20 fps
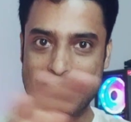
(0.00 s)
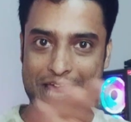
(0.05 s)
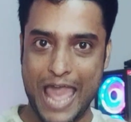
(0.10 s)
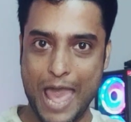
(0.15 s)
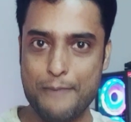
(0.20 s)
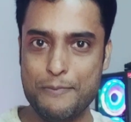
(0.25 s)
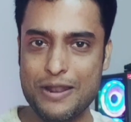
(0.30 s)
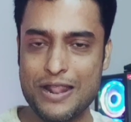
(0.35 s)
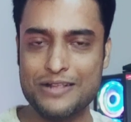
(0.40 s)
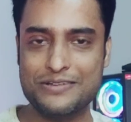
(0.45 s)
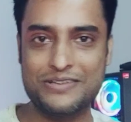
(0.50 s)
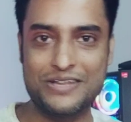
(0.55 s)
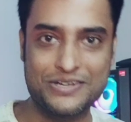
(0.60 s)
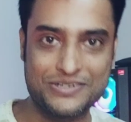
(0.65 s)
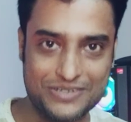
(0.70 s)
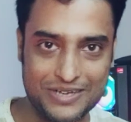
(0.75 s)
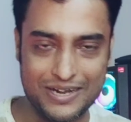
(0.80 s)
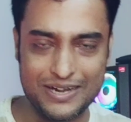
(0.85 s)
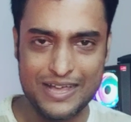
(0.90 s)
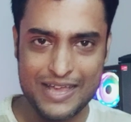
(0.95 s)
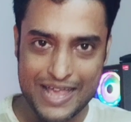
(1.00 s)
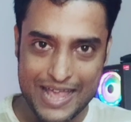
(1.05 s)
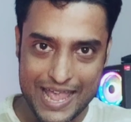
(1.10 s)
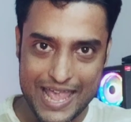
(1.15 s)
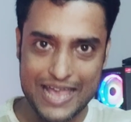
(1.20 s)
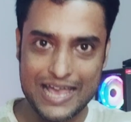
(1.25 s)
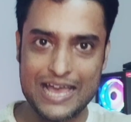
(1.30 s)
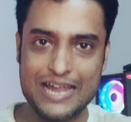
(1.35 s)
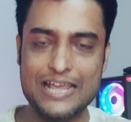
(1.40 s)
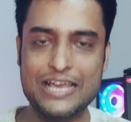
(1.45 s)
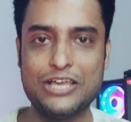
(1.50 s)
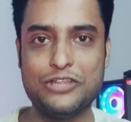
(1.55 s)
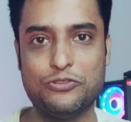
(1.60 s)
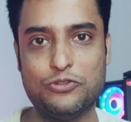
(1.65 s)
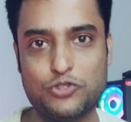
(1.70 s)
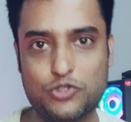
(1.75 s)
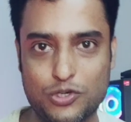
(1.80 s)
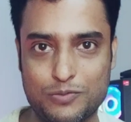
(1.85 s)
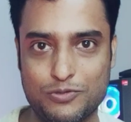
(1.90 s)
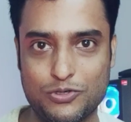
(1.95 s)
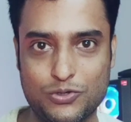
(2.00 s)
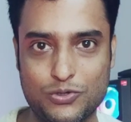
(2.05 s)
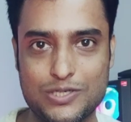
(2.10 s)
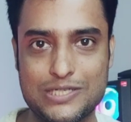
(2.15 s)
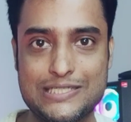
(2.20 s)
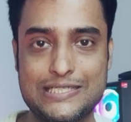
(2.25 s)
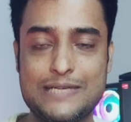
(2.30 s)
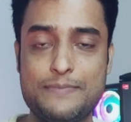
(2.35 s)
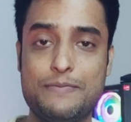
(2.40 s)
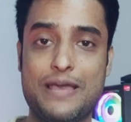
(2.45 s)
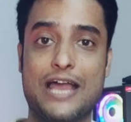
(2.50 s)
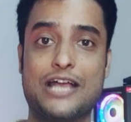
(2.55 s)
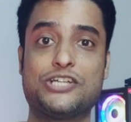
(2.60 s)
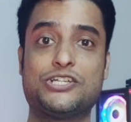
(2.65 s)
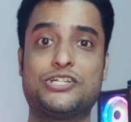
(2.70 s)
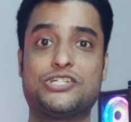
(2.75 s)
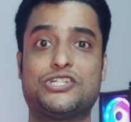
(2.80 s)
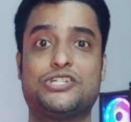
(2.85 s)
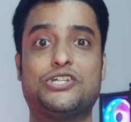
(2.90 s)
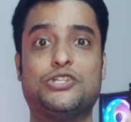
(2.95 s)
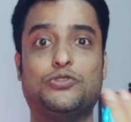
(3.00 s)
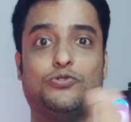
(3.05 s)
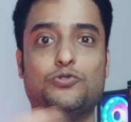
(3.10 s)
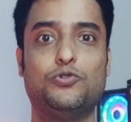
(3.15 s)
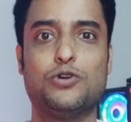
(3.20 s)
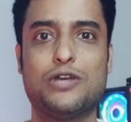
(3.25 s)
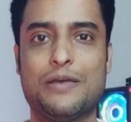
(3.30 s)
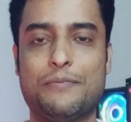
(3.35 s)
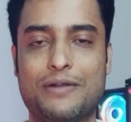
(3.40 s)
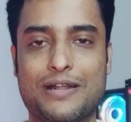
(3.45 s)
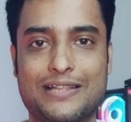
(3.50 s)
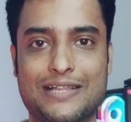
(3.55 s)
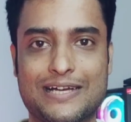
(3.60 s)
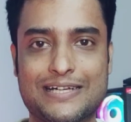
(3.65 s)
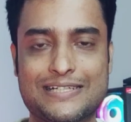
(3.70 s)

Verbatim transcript: ক্যামেরা সেকশন এখানে কিন্তু চমক রয়েছে ব্যাক সেকশনে দুটো ক্যামেরা